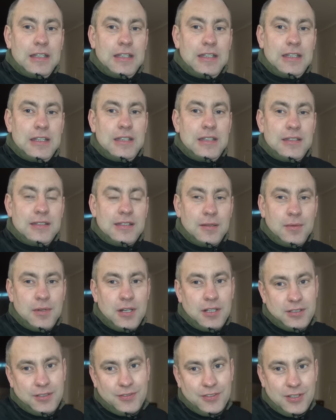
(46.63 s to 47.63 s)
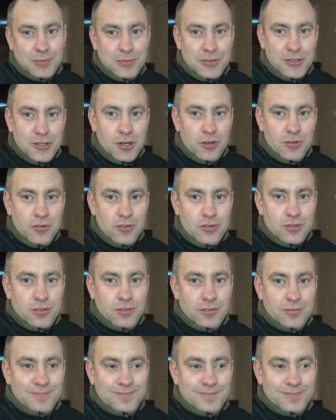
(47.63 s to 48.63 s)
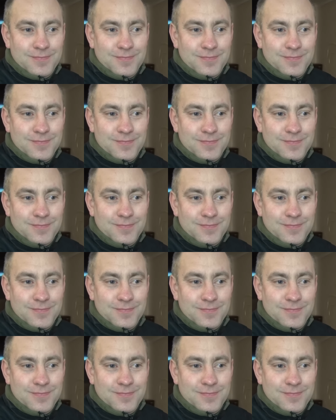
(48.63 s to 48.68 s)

и собрался в командировочку.